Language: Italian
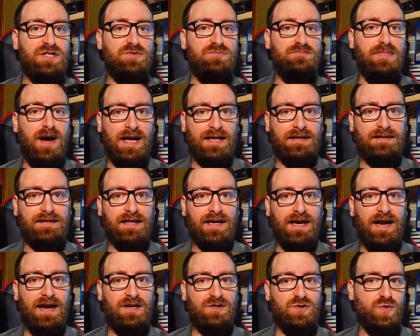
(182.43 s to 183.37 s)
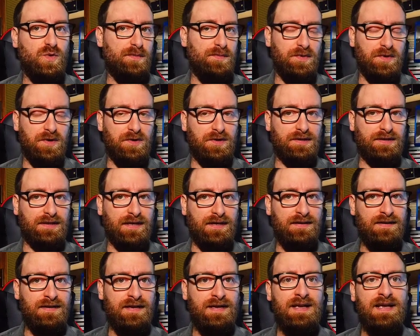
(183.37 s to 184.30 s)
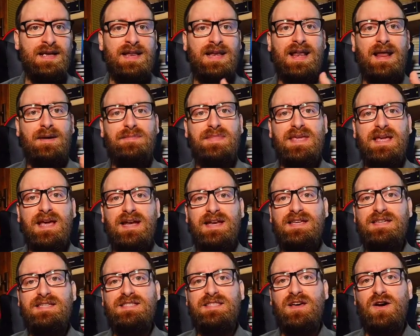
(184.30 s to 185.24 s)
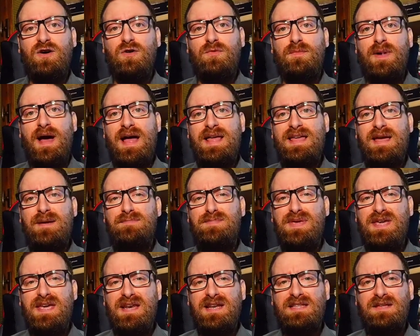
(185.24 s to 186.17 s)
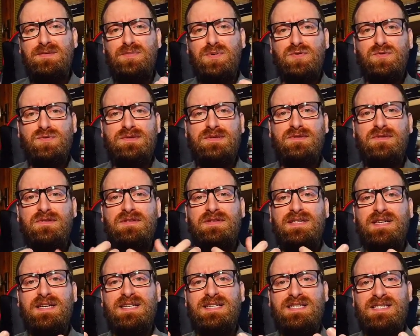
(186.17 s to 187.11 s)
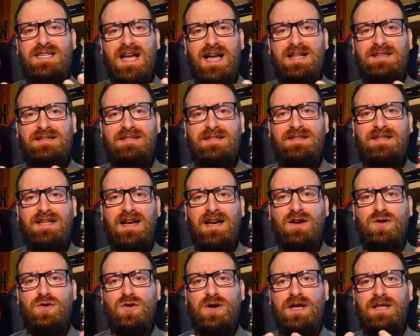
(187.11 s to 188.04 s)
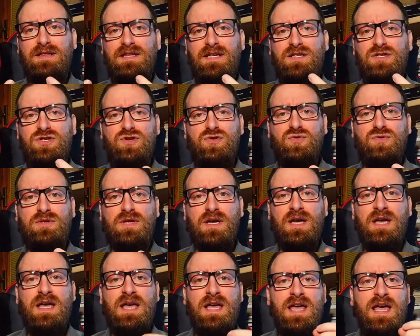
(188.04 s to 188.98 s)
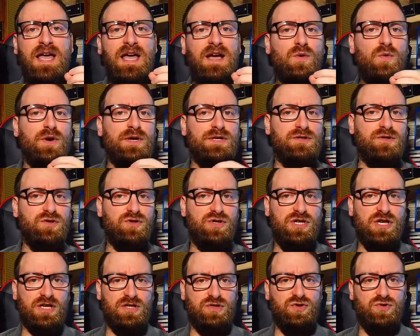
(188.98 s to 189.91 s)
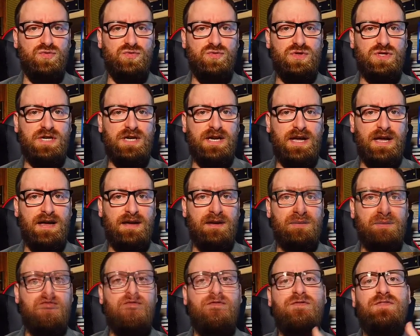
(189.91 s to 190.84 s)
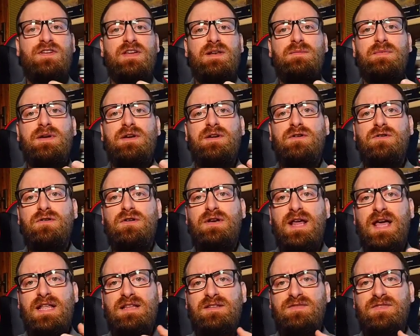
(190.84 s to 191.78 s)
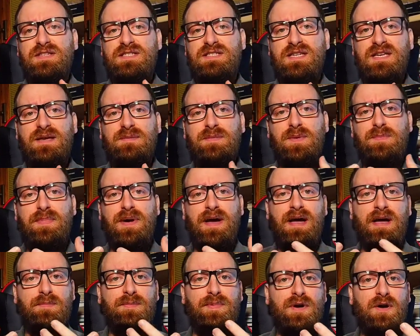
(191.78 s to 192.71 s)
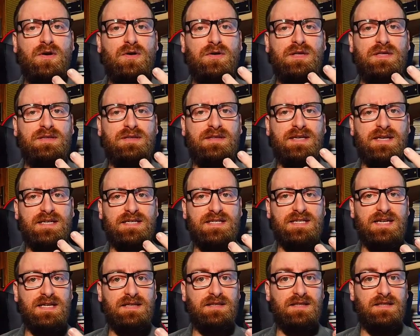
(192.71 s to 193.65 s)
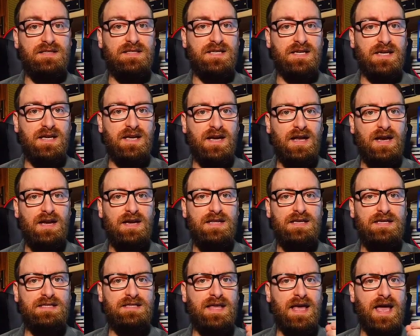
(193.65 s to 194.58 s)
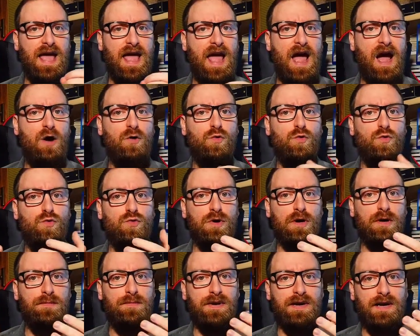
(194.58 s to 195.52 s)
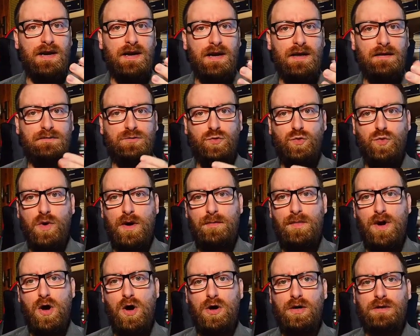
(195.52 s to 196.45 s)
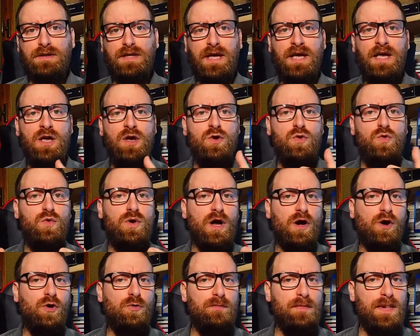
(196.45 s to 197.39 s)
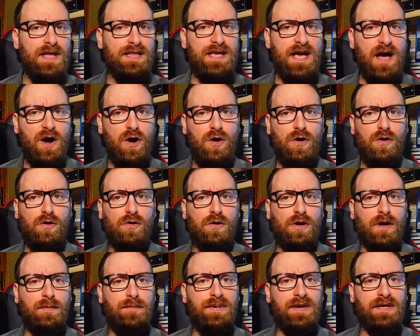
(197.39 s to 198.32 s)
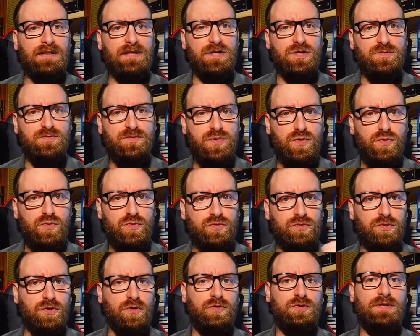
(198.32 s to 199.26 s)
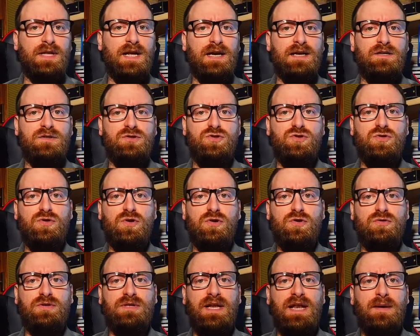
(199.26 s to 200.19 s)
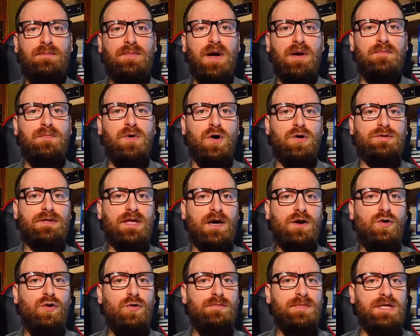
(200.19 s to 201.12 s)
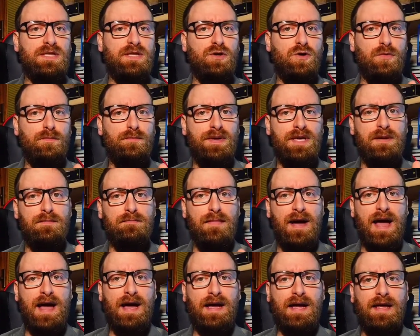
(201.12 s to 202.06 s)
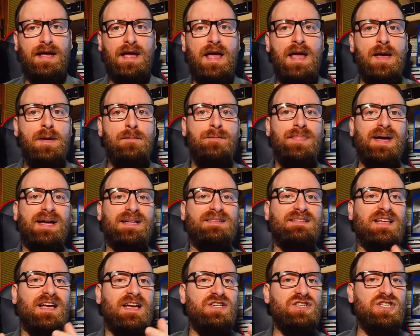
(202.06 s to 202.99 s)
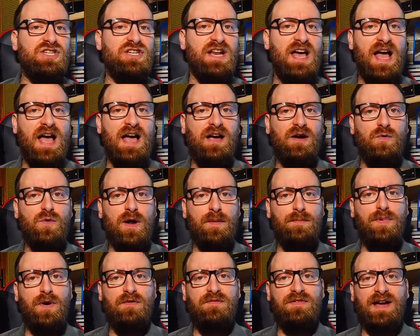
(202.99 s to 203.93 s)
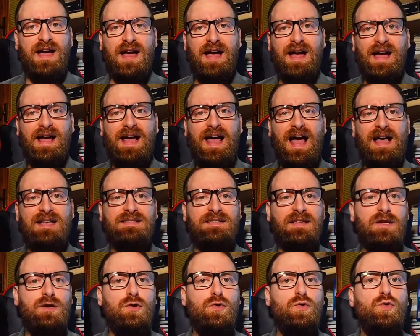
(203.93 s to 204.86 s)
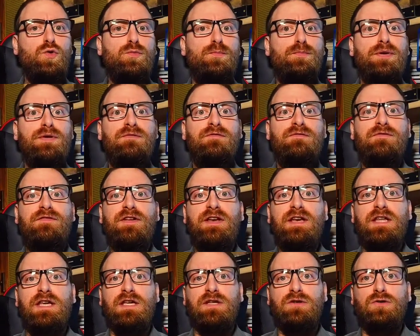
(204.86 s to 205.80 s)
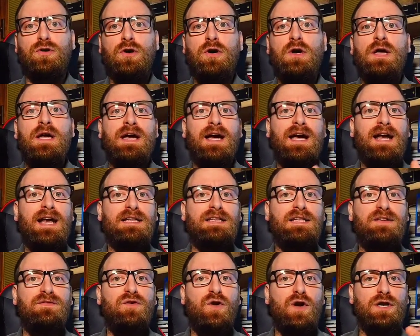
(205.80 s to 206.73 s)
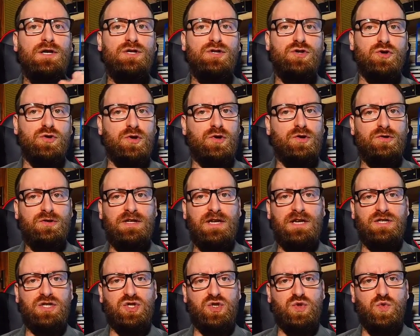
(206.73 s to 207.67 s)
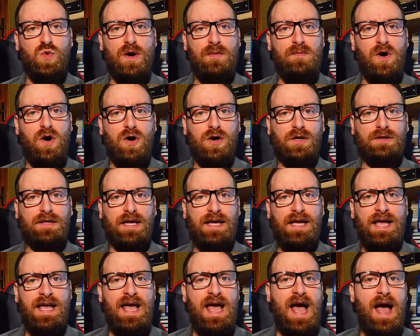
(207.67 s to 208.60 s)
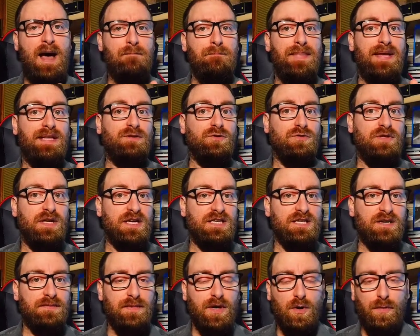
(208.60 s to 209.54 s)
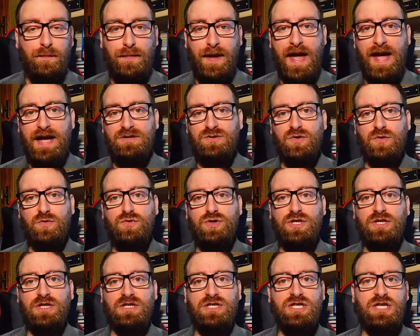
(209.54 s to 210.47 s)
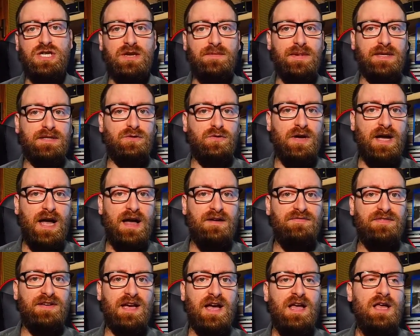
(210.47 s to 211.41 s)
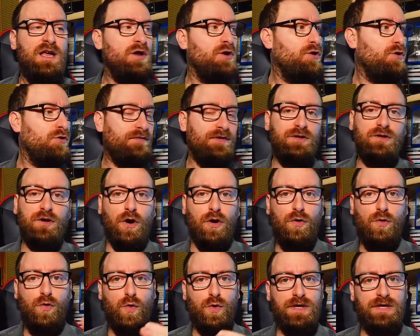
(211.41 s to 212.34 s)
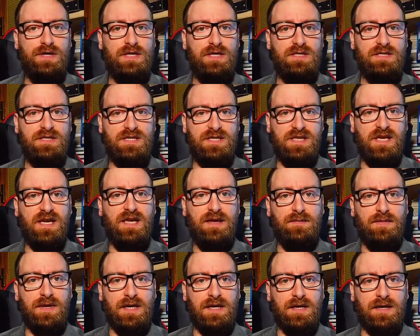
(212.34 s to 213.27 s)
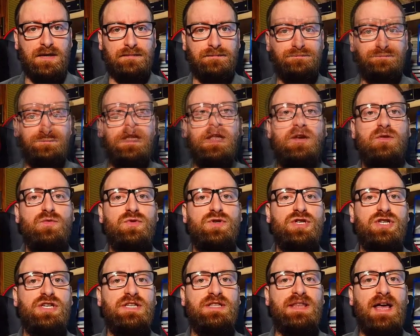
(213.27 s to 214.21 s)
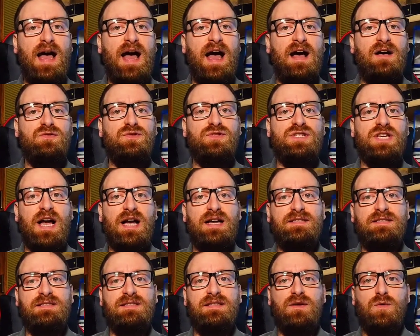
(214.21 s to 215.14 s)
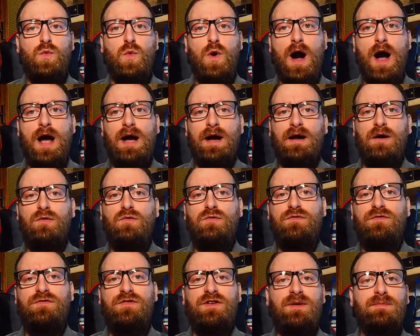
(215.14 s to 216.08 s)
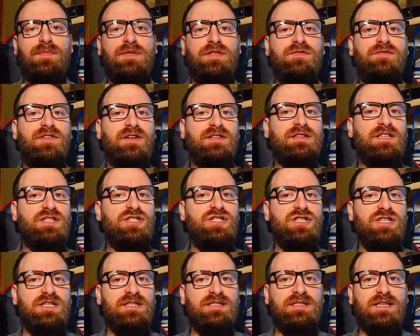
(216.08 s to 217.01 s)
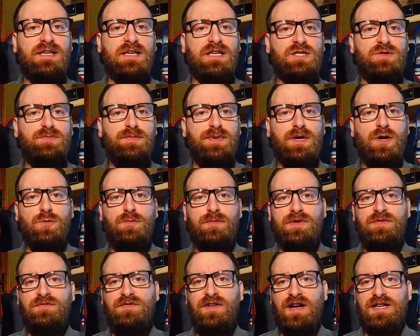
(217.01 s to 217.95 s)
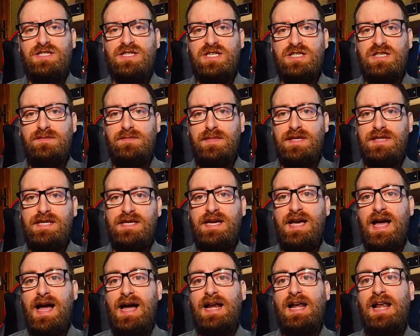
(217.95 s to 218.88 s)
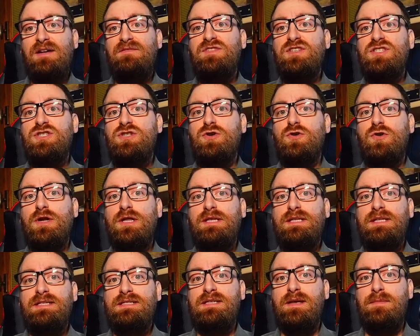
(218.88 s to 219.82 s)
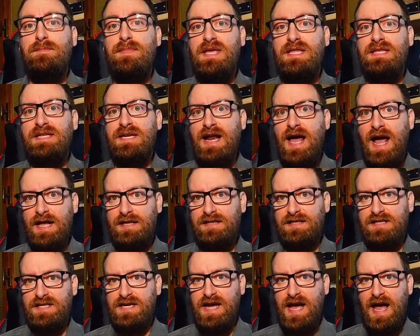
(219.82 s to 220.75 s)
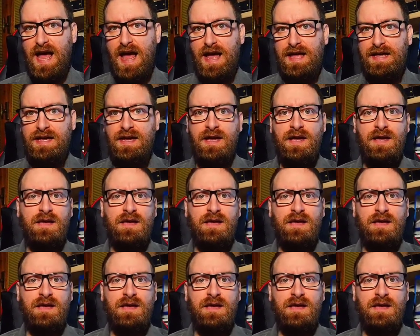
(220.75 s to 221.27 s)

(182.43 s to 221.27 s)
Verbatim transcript: a sbattere alla sua porta. La mia lista ormai è piena di produzioni interessanti dalla Corea del Sud e questo si aggiungerà. Un film non Netflix che mi pare però interessante inserire in lista è Auguri per la tua morte, una commedia horror che prende spunto dal giorno della marmotta col mitico Bill Murray per trascinare una povera ragazza in un loop infinito relativo al giorno della sua morte. Ammetto di essermelo perso l'uscita cinematografica, lo vedrò quindi in streaming. In uscita uscita Outside the Wire, un film di fantascienza che spero mi faccia dimenticare la visione di The Midnight Sky.